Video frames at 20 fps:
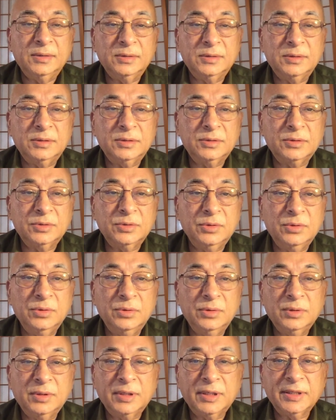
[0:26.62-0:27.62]
जिसको
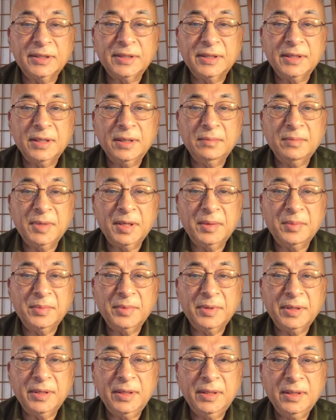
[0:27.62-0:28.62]
कहते हैं
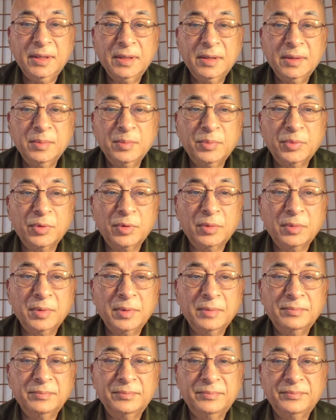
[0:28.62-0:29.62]
मेमोरी
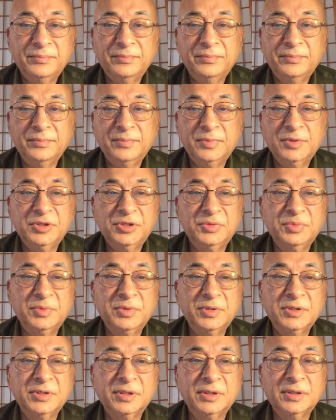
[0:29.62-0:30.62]
प्रॉब्लम
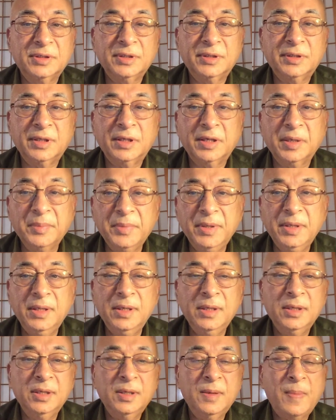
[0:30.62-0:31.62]
स्मरण शक्ति की कमी
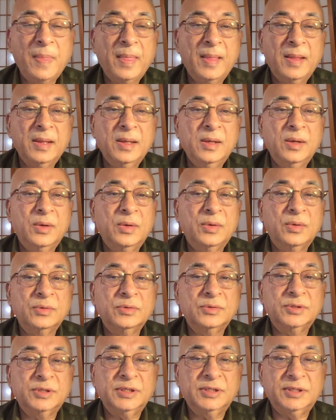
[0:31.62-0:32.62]
और
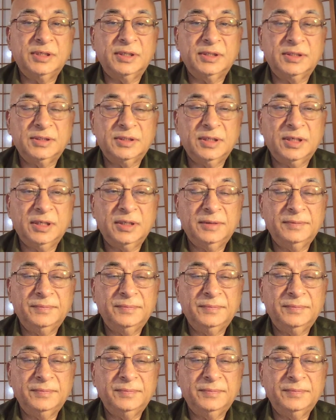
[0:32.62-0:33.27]
उसकी चिकित्सा